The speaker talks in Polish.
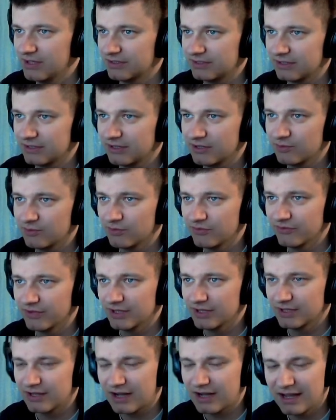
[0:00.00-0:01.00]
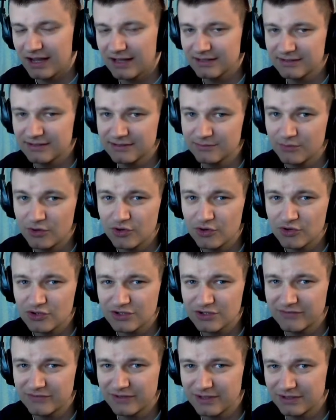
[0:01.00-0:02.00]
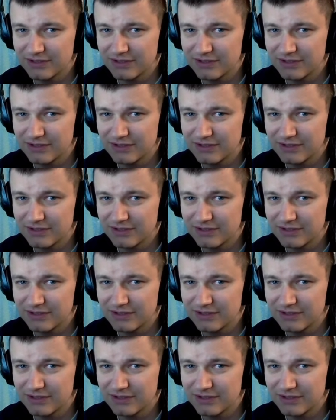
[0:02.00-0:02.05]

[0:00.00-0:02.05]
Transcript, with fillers: Tak jak mówię, raz, może dwa